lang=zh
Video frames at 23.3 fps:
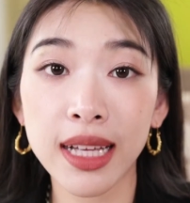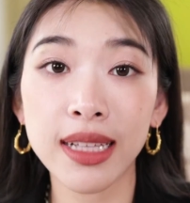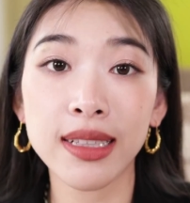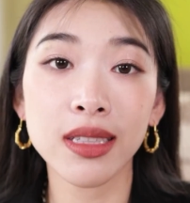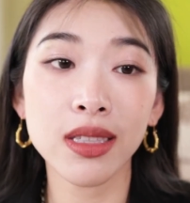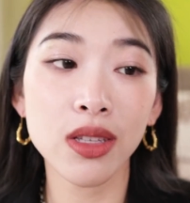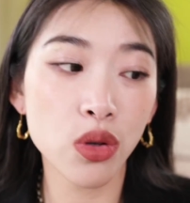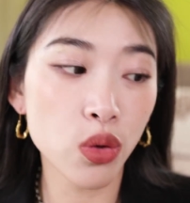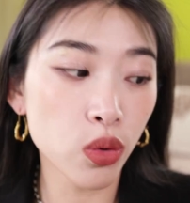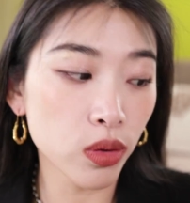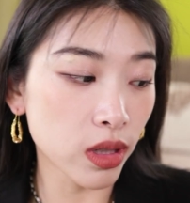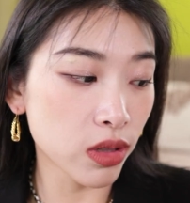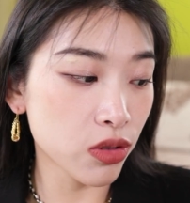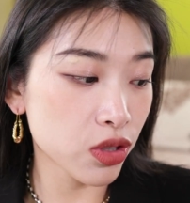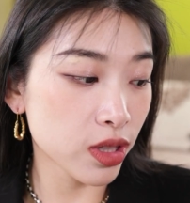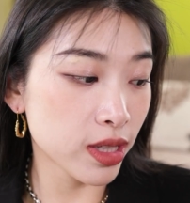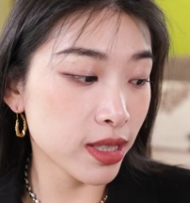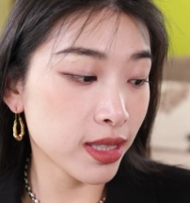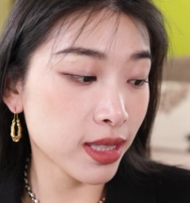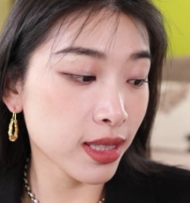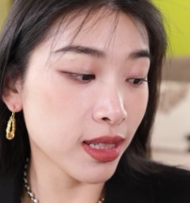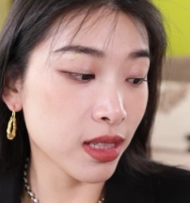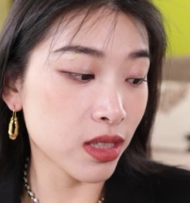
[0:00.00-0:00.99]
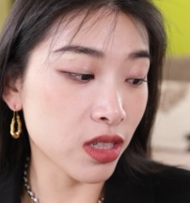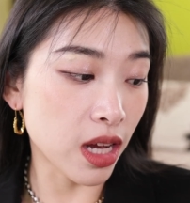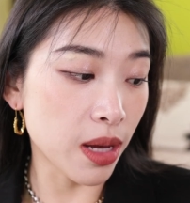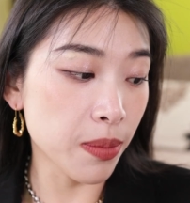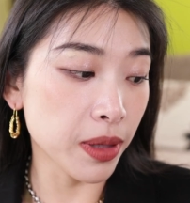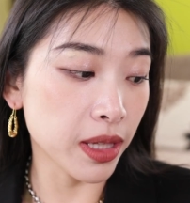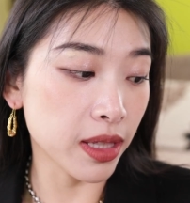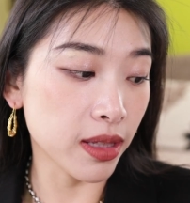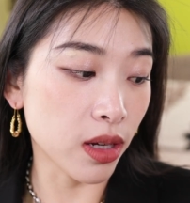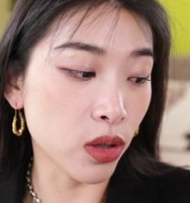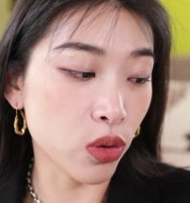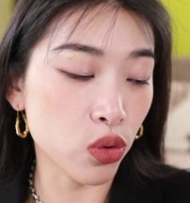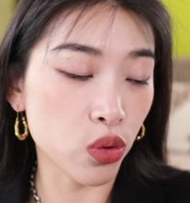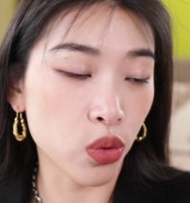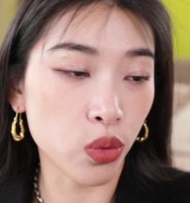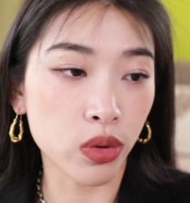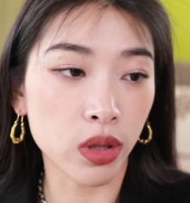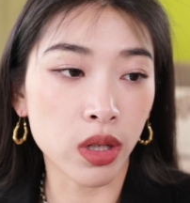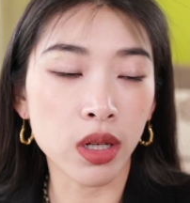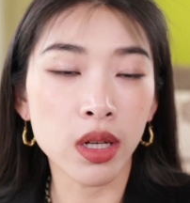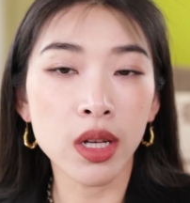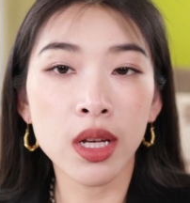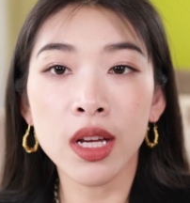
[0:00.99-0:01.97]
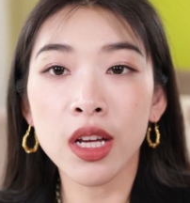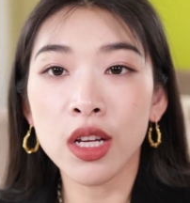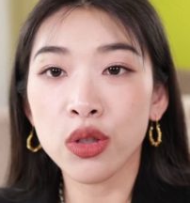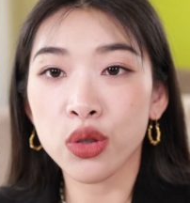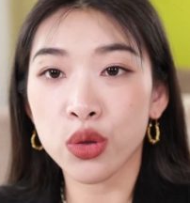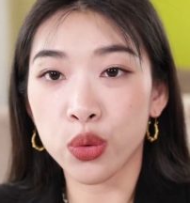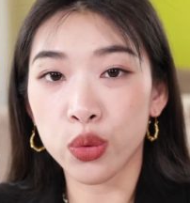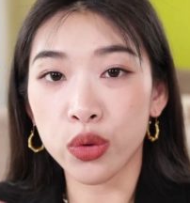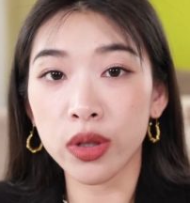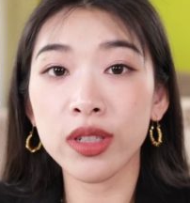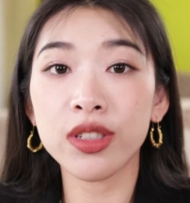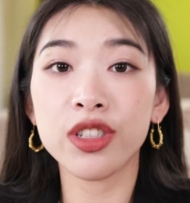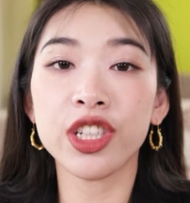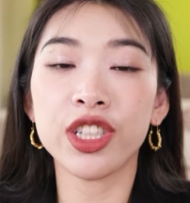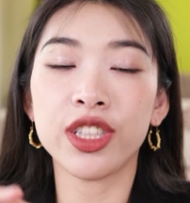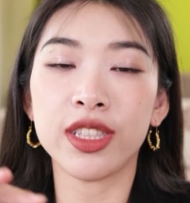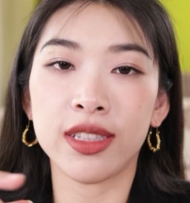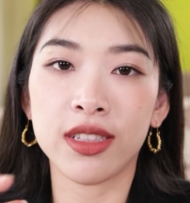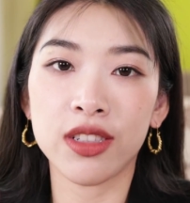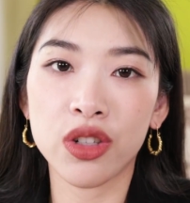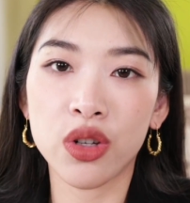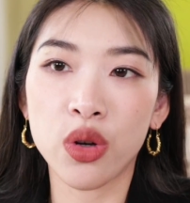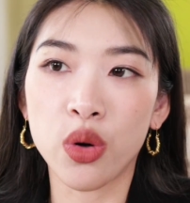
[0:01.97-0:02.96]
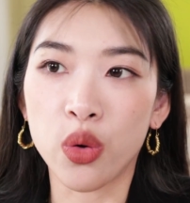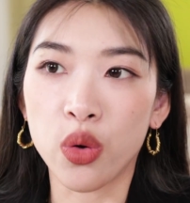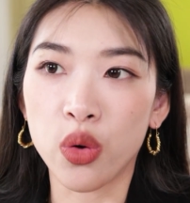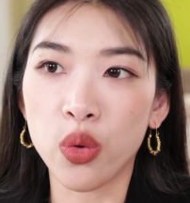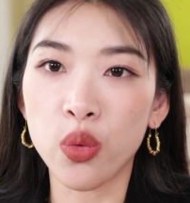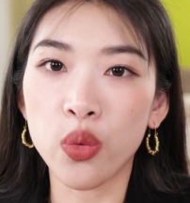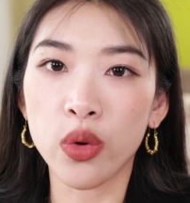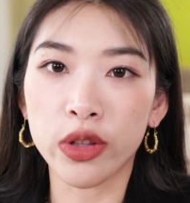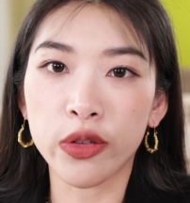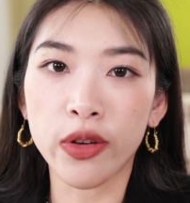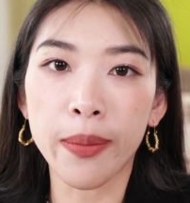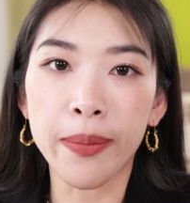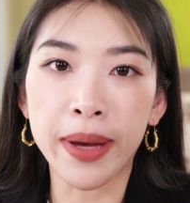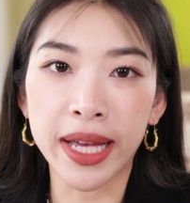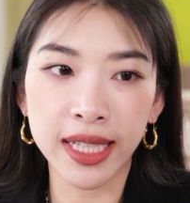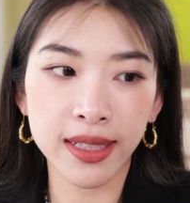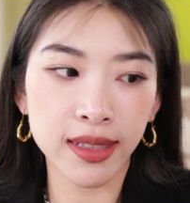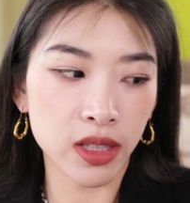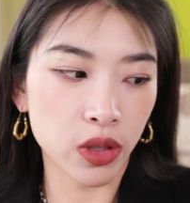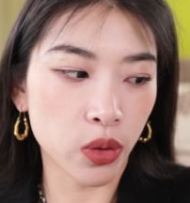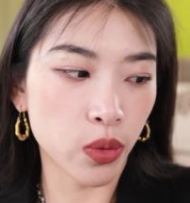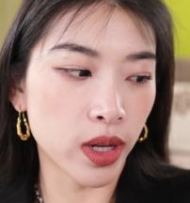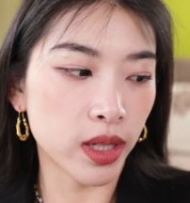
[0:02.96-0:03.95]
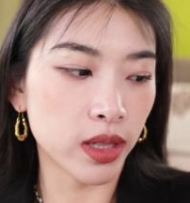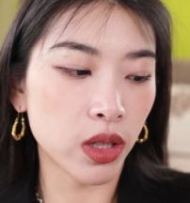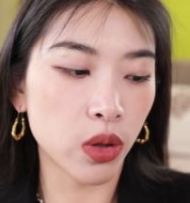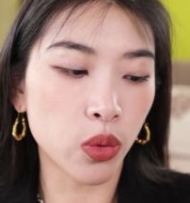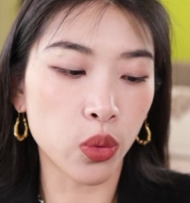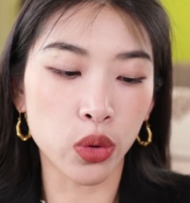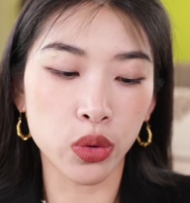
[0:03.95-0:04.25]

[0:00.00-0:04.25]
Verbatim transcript: 那今天用到这一系列产品当中呢，除了这几支口红，我都蛮喜欢的。